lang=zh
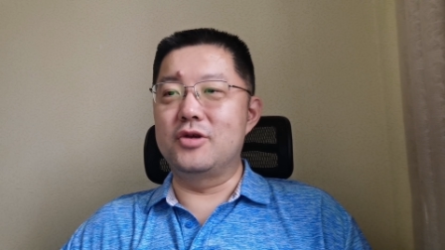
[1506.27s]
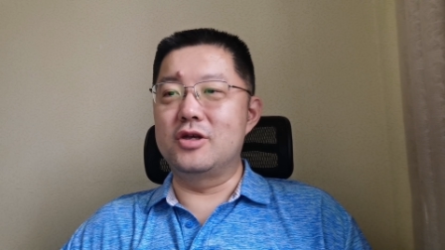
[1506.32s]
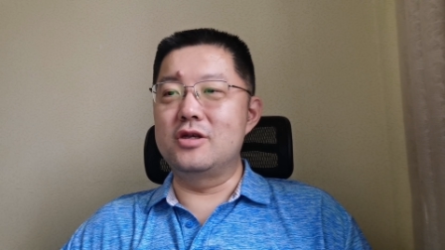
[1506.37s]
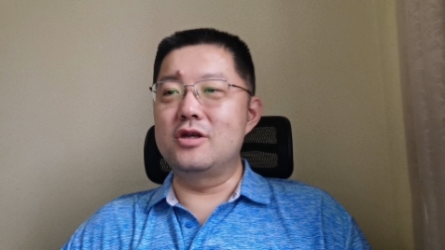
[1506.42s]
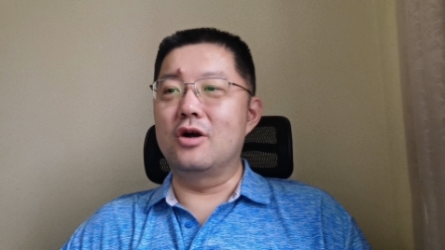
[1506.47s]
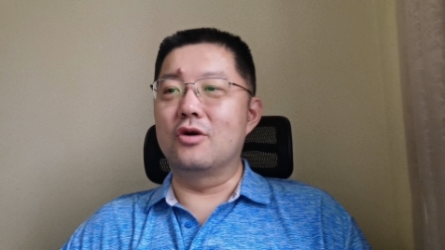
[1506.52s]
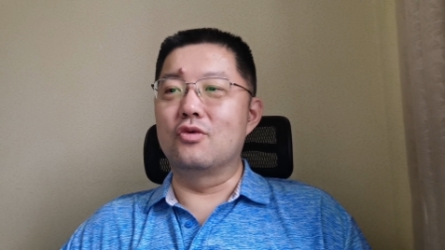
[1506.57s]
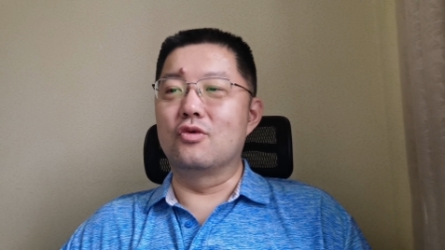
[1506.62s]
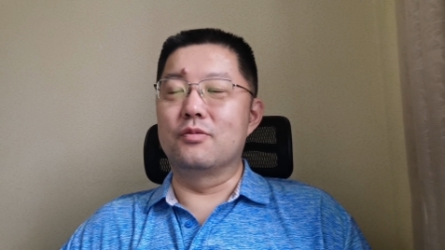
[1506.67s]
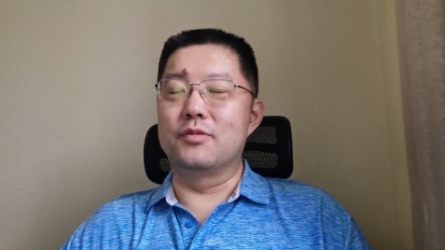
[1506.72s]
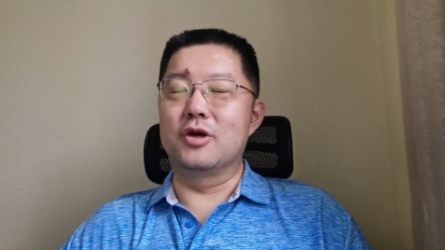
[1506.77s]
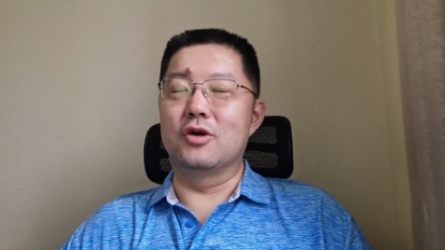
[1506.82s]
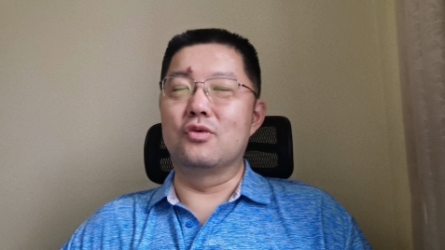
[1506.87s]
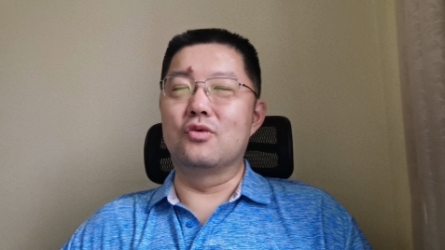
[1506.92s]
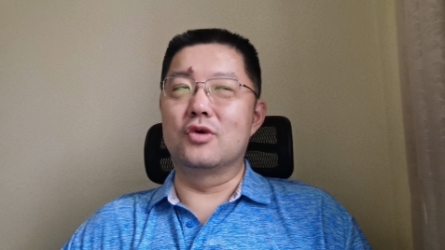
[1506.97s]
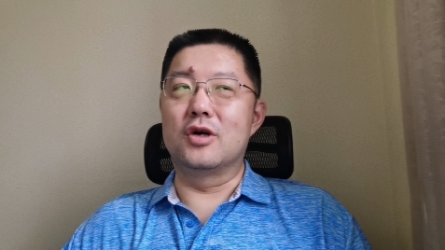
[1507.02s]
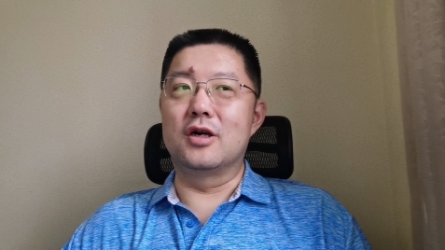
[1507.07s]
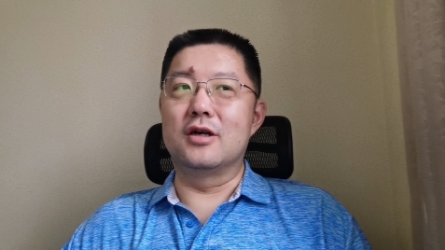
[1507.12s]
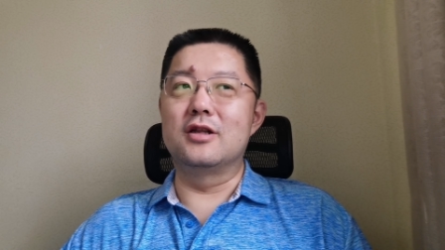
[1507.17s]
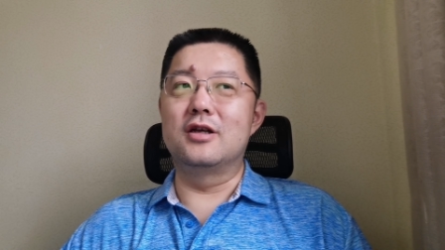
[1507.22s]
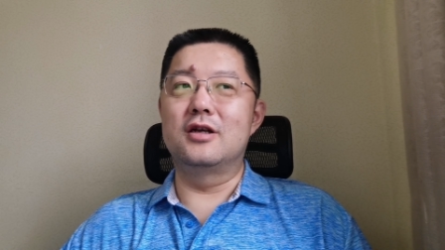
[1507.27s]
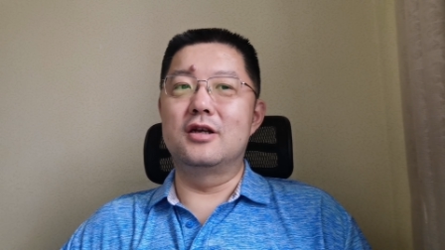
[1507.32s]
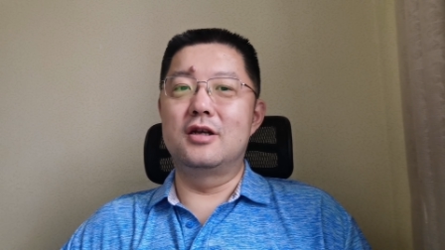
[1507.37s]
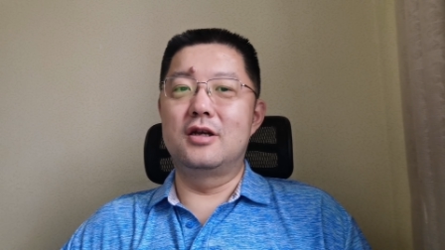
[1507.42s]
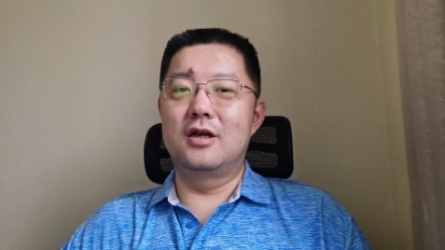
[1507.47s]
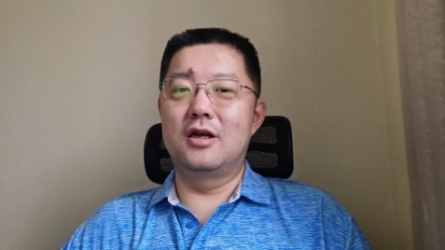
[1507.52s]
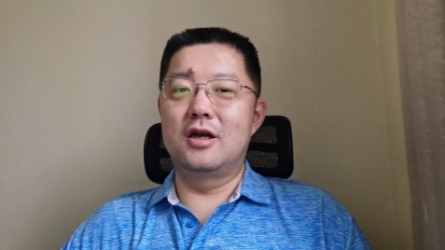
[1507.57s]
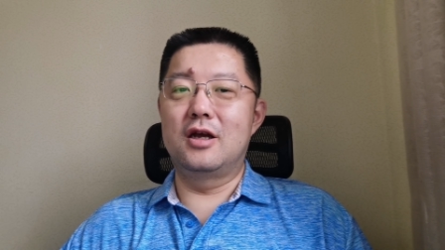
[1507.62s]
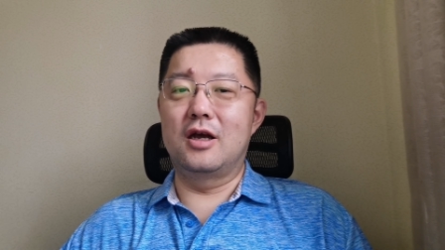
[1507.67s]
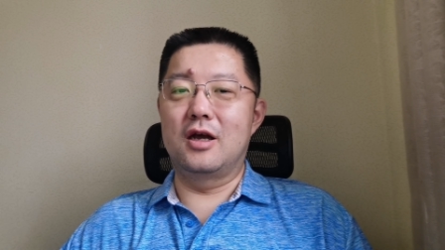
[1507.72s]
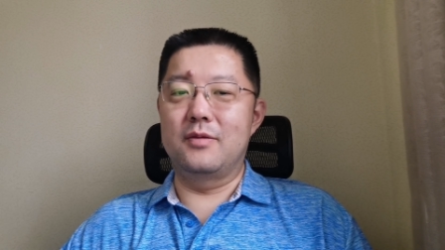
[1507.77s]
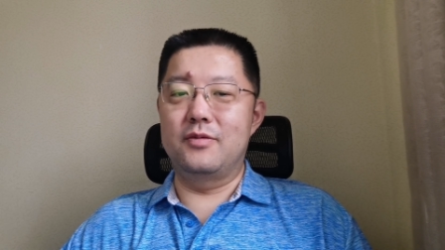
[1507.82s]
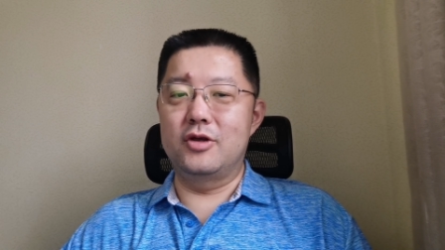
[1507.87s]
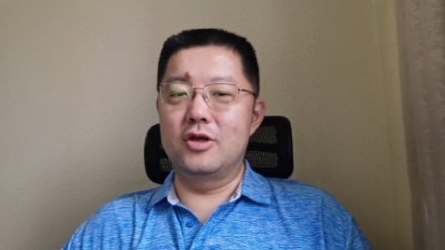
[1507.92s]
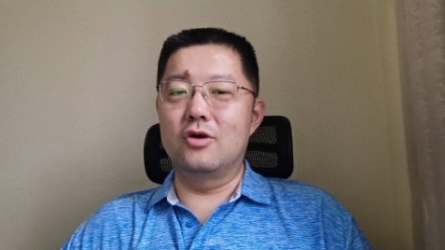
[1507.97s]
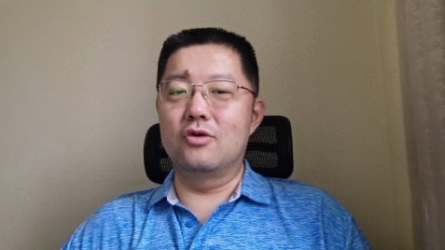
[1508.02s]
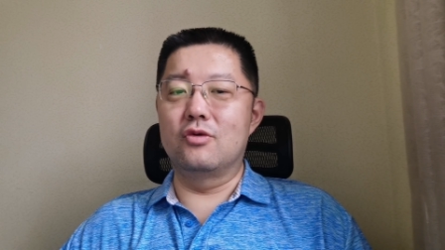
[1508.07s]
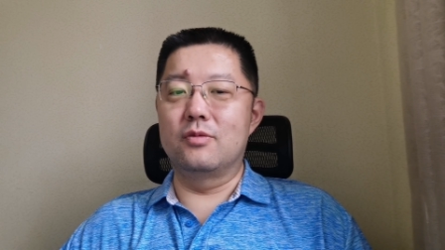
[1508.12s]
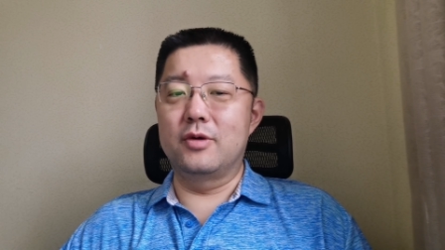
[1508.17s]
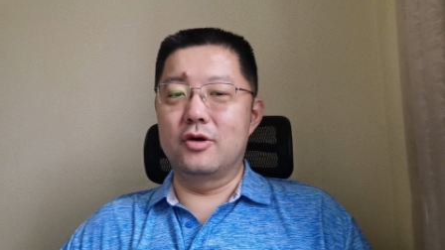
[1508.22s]
比较公平公正的，呃，
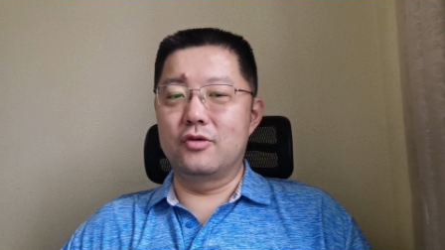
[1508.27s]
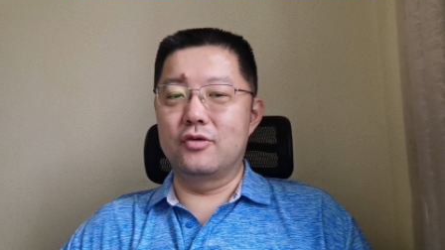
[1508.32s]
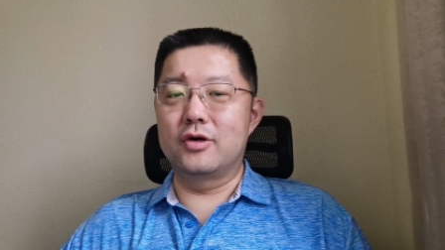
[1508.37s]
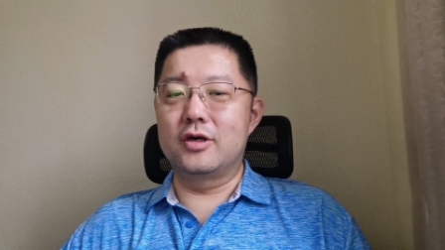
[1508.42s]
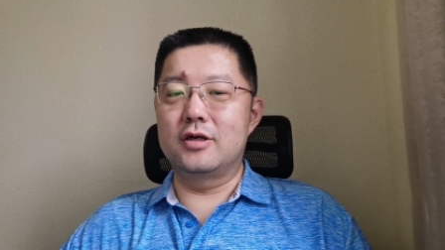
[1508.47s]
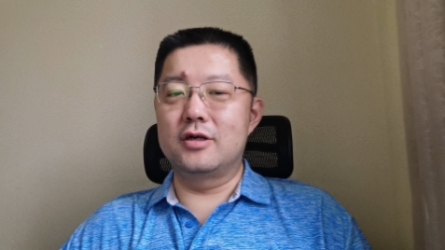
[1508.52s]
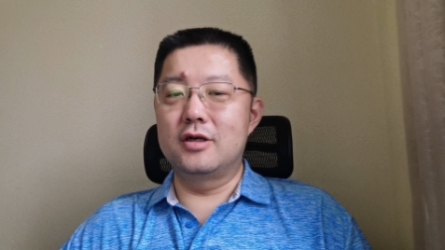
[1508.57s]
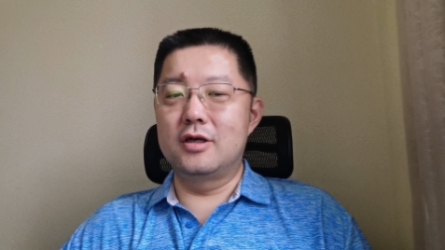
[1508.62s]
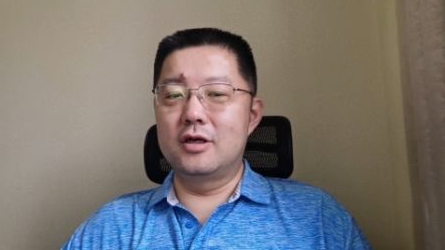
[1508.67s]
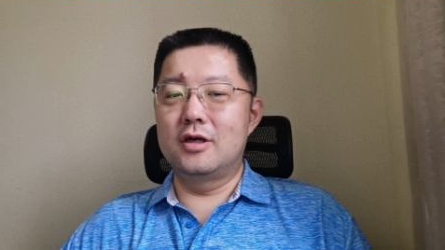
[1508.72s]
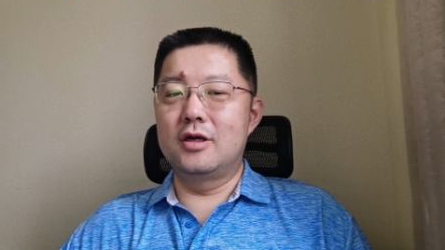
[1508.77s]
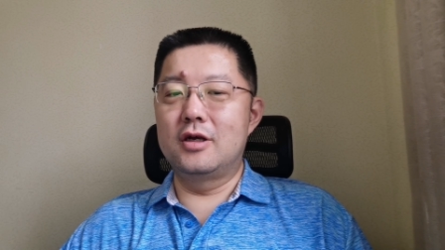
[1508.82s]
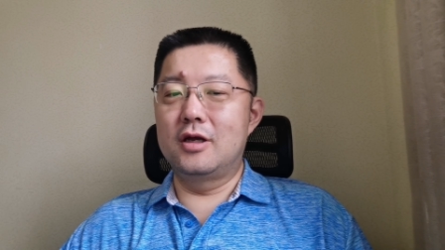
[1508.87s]
比较公平公正。